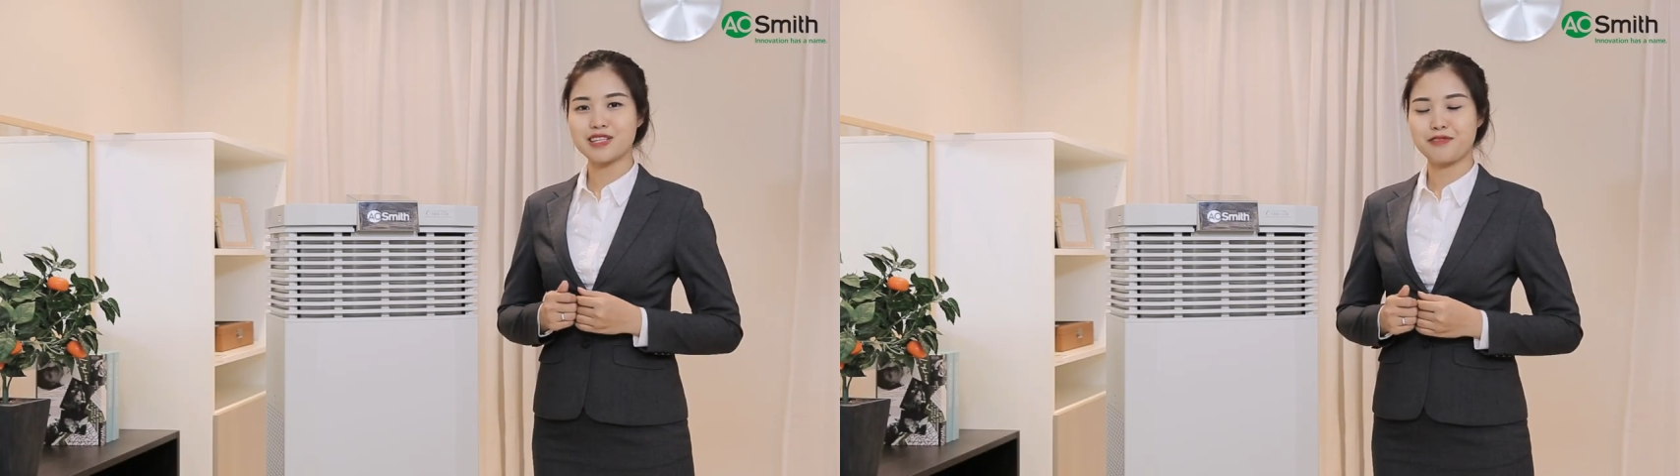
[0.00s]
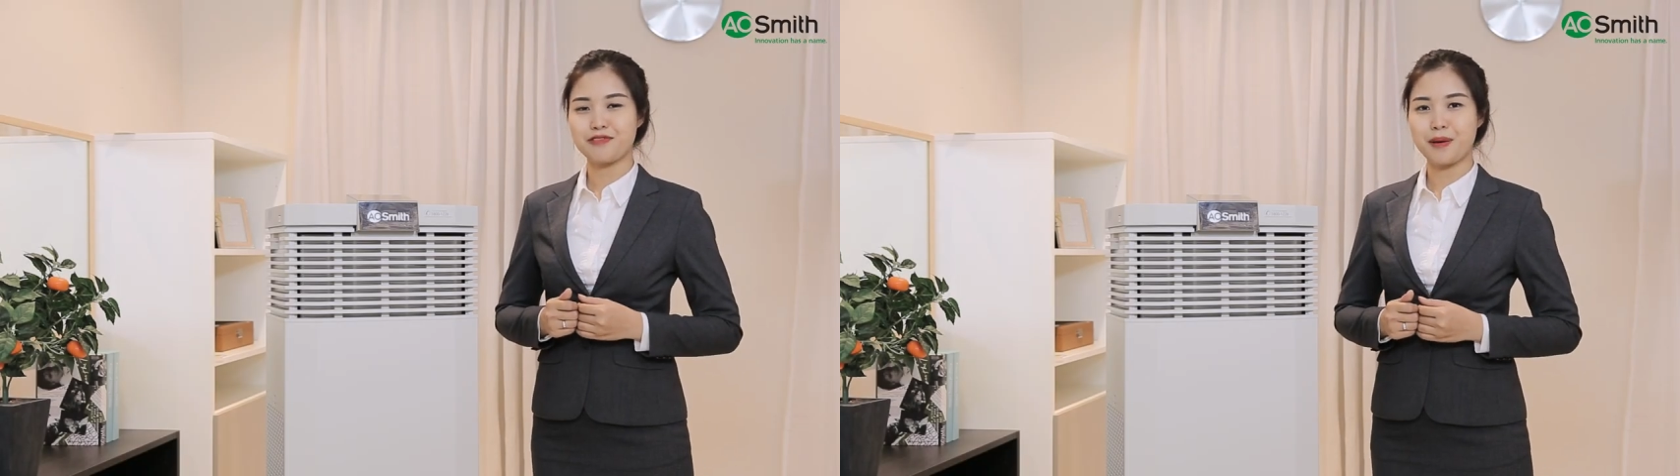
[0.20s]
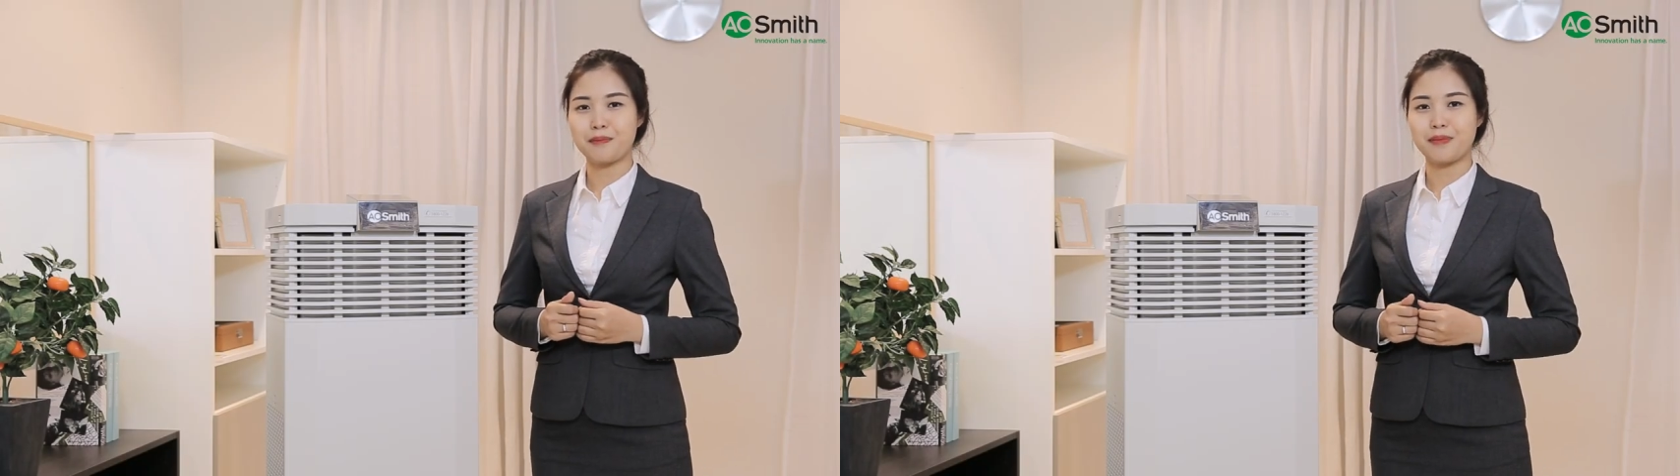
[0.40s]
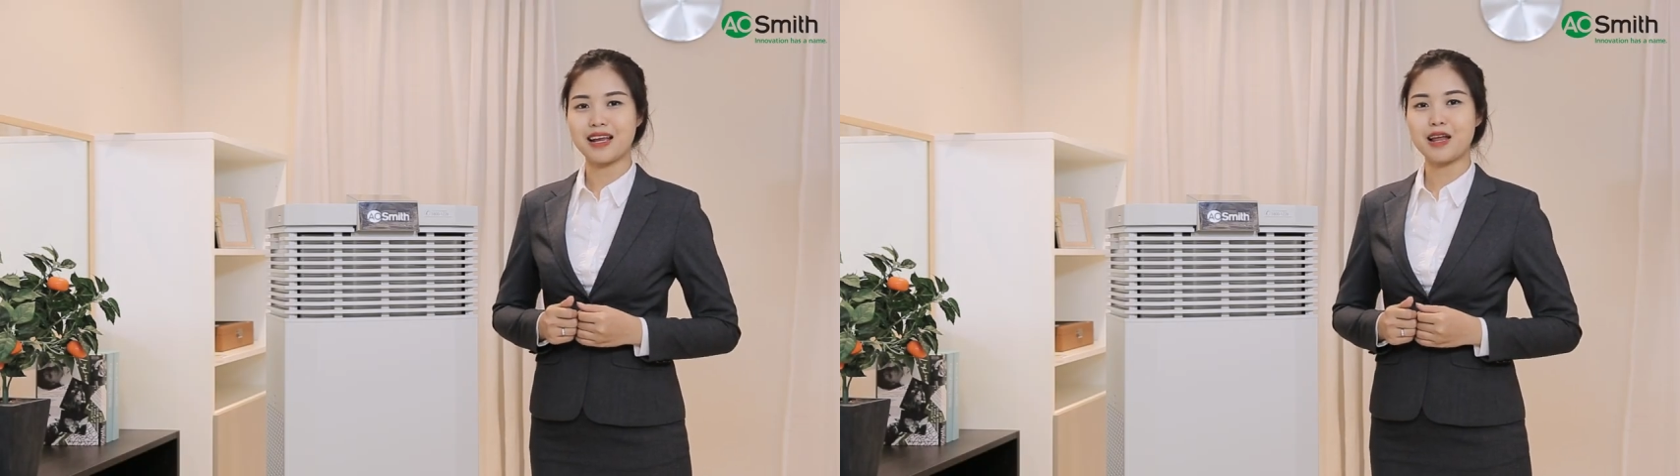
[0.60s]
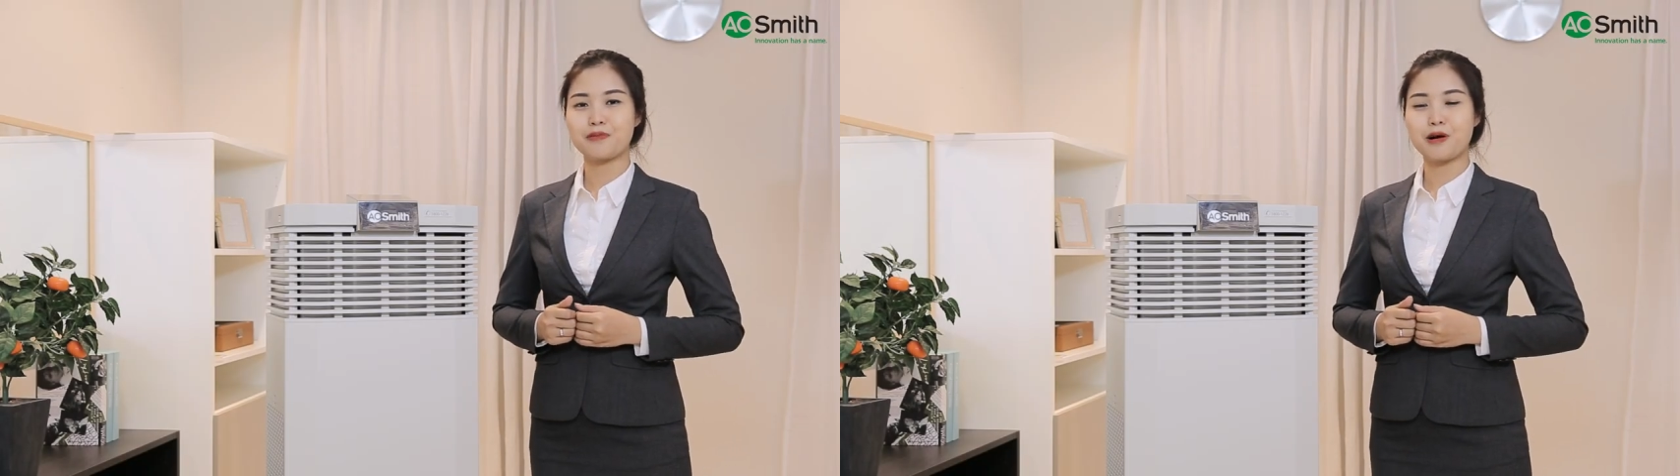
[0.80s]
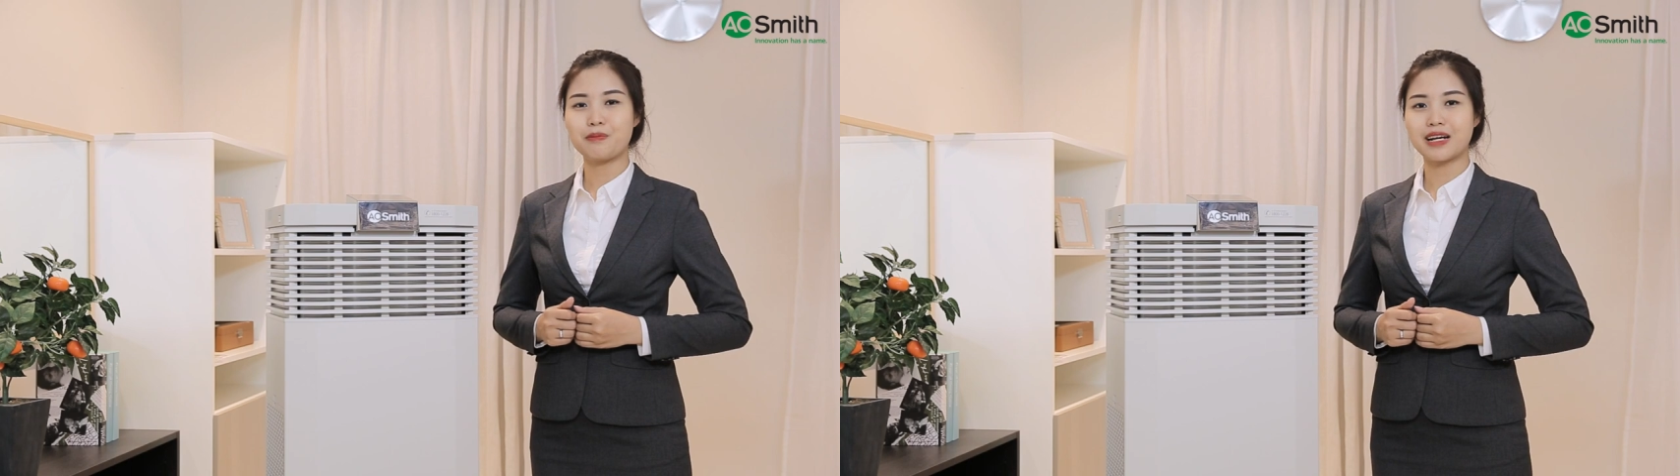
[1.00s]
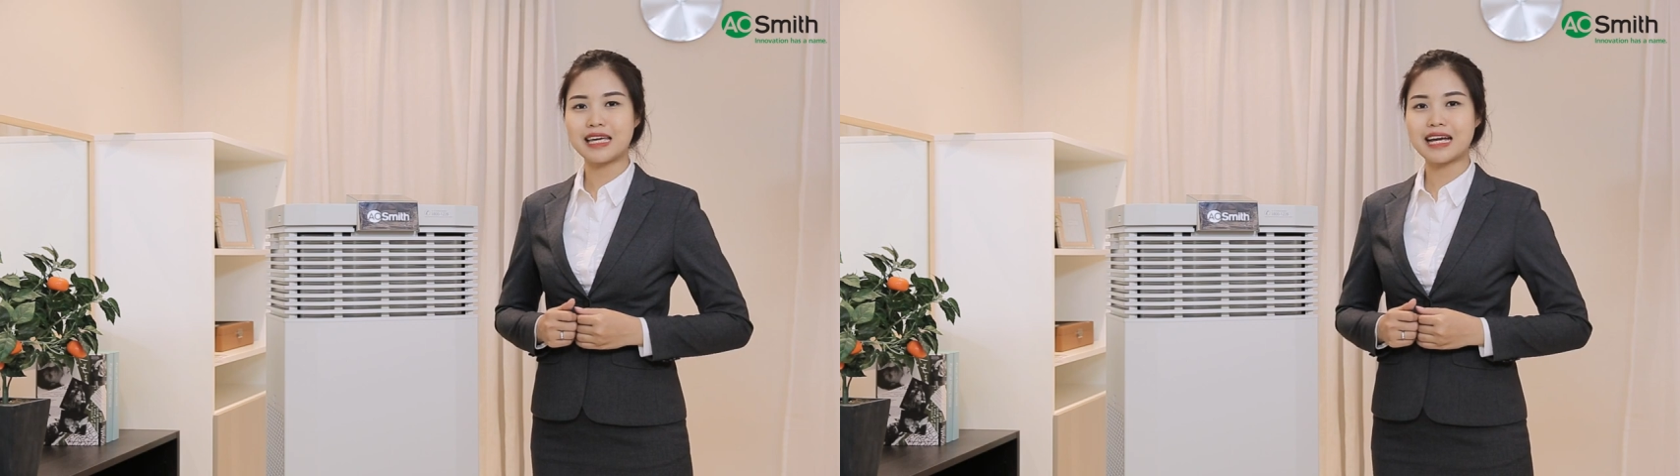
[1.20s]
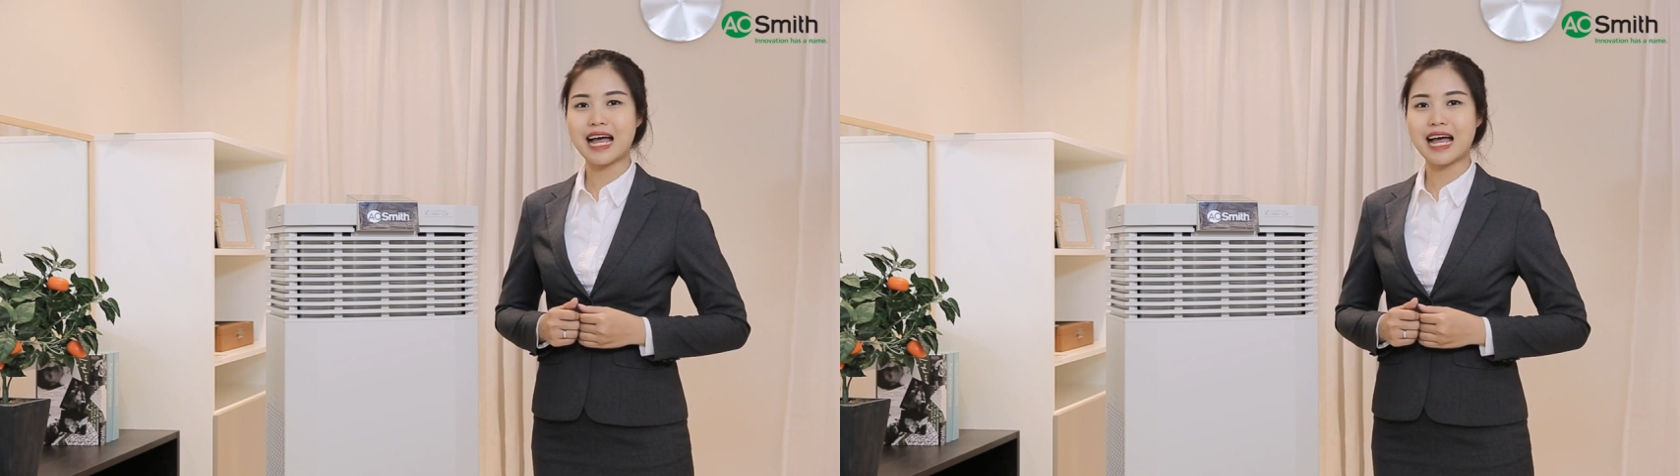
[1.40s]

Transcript: sản phẩm máy lọc không khí